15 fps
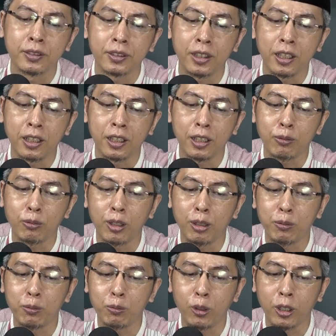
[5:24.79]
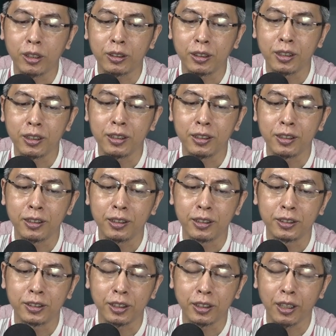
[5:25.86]
dan ini kemudian membuat ya
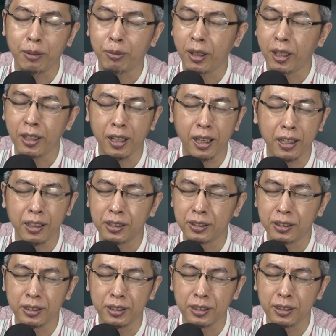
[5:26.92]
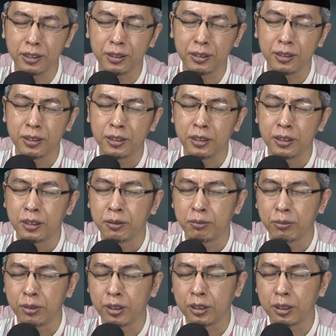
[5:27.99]
eh, setiap hari ada saja
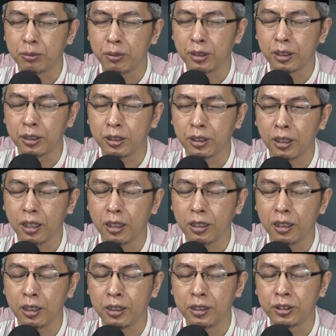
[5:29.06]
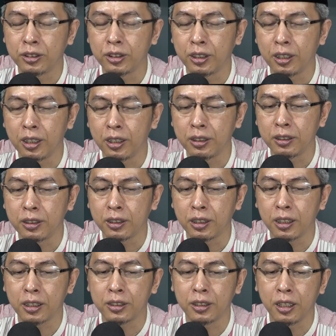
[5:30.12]
berita ya, berita-berita terkait dengan insiden ya,
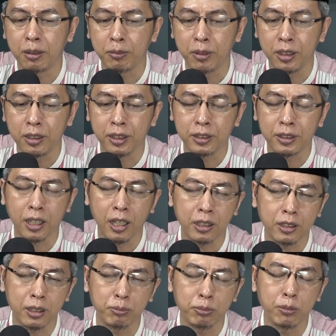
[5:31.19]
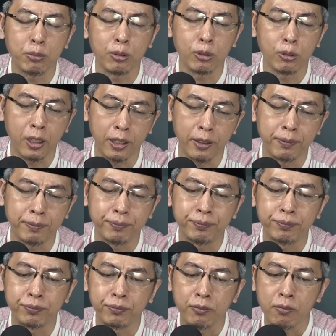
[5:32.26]
kekejaman kejahatan pembunuhan
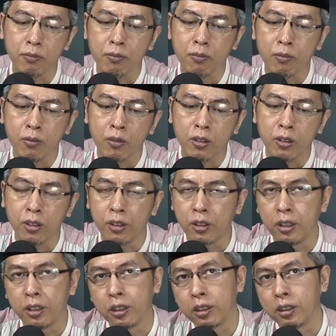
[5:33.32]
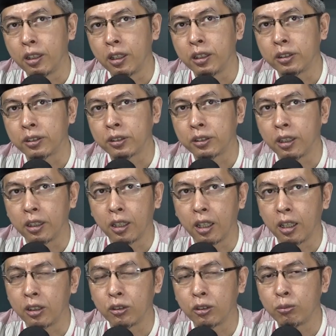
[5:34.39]
ya, dan dan
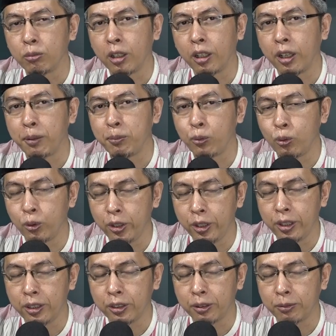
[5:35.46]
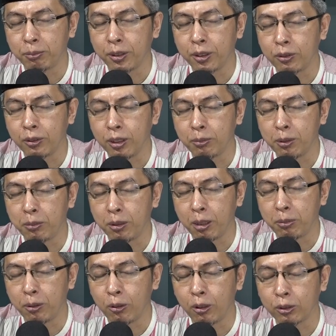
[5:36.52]
itu kemudian MUI ya sempat juga
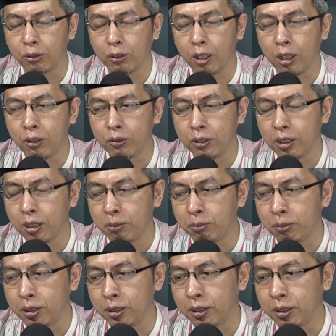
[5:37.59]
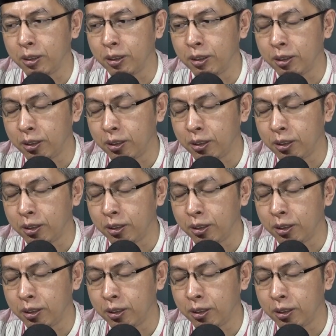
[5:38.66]
beberapa waktu lalu ya me,